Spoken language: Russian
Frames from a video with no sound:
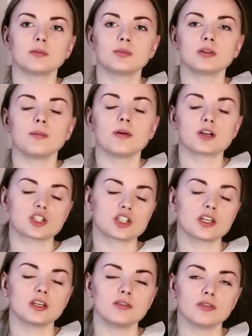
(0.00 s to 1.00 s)
была
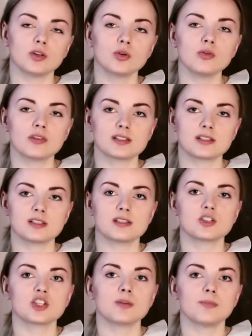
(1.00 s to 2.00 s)
Маша Иванова, и
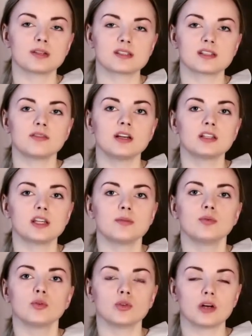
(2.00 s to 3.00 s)
зачем подставлять
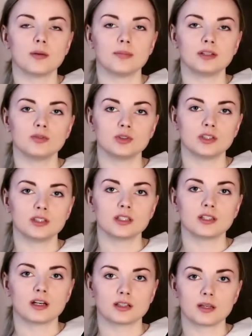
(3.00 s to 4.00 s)
ребенка под вот
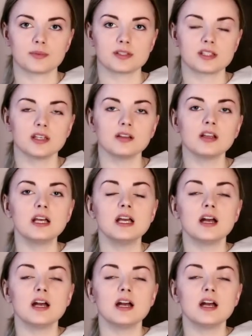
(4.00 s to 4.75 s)
этот артобстрел,